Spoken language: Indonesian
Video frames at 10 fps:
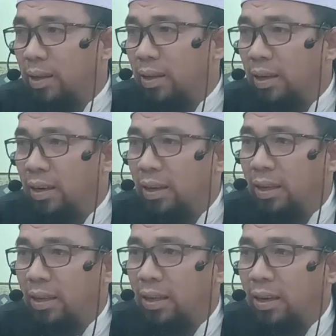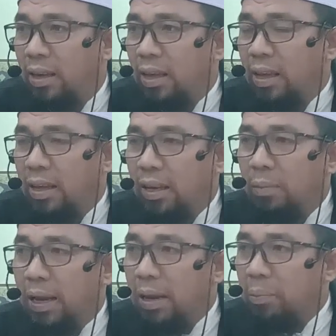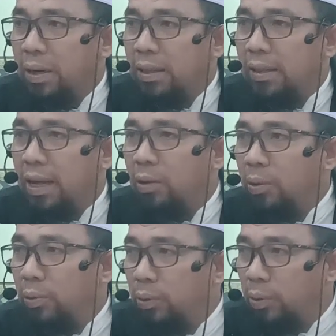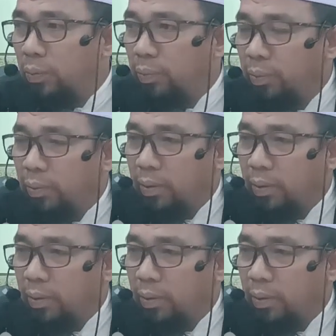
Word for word: jadi dibalik perintah untuk